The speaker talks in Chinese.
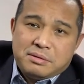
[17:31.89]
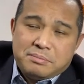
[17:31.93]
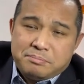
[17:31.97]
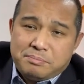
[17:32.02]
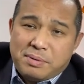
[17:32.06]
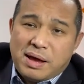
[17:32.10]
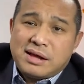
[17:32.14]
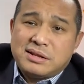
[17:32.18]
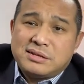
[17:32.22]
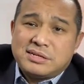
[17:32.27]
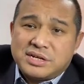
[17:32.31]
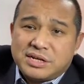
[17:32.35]

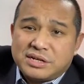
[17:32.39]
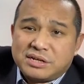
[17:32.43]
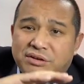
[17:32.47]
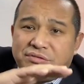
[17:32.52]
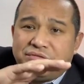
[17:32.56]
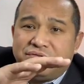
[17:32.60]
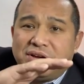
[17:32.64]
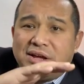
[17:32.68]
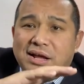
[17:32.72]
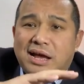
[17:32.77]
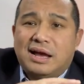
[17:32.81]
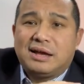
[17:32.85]
帮整个
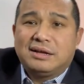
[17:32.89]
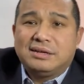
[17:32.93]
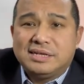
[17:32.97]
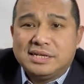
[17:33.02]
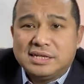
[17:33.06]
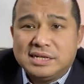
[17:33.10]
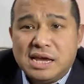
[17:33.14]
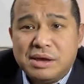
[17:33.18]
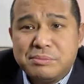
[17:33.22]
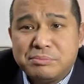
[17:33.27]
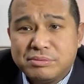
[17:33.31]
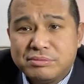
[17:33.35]
分行
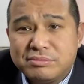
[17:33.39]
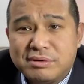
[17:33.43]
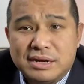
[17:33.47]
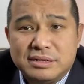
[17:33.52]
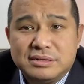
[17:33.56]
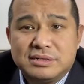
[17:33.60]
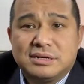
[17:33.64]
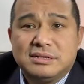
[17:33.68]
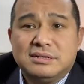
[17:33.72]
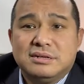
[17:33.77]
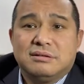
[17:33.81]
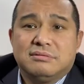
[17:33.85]
营业部完
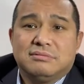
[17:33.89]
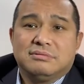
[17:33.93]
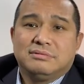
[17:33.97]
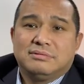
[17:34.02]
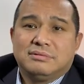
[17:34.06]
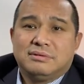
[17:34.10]
成任务，